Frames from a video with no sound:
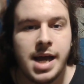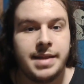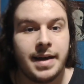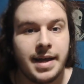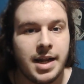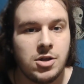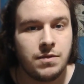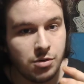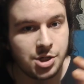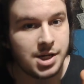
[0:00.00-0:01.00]
e está querendo
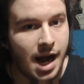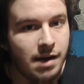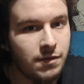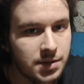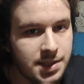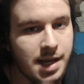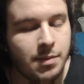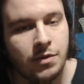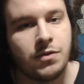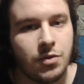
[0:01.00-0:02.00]
puxar você
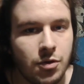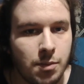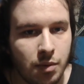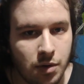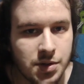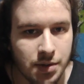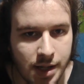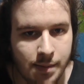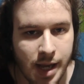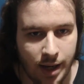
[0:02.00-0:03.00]
para o fundo do poço
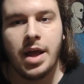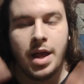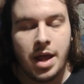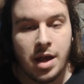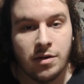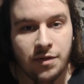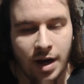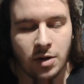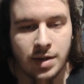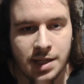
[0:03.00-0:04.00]
também. Eu
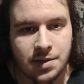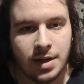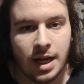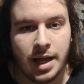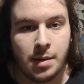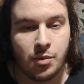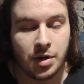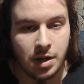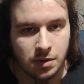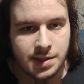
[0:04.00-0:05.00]
falo isso, galera,
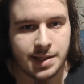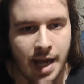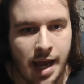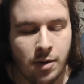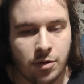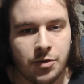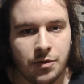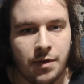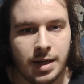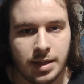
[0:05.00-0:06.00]
porque eu sei o que eu tô
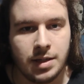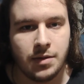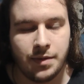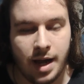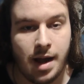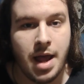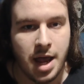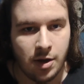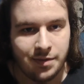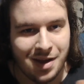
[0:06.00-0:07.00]
falando, tá?
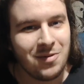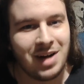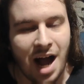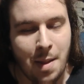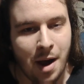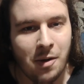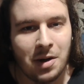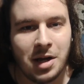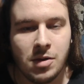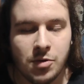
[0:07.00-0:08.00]
Eu tenho um canal
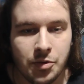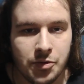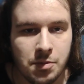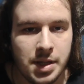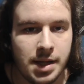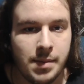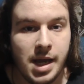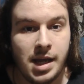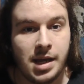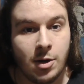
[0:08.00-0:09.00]
aqui no YouTube
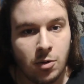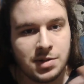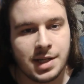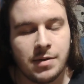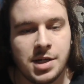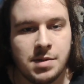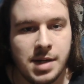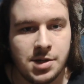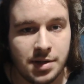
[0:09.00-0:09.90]
também e, consequentemente,